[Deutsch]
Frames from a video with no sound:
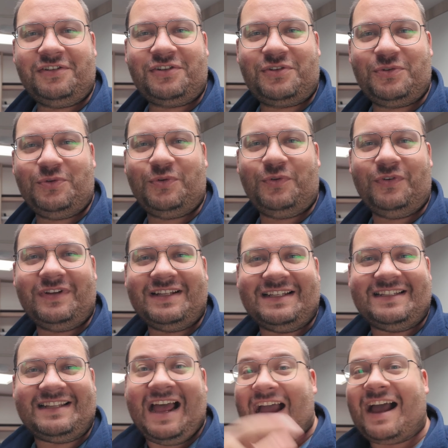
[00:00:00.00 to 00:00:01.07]
zu
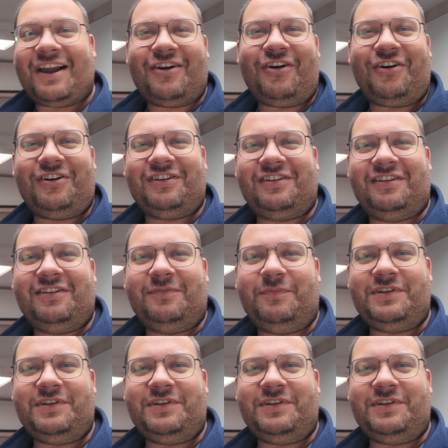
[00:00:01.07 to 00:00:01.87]
Sarah kocht,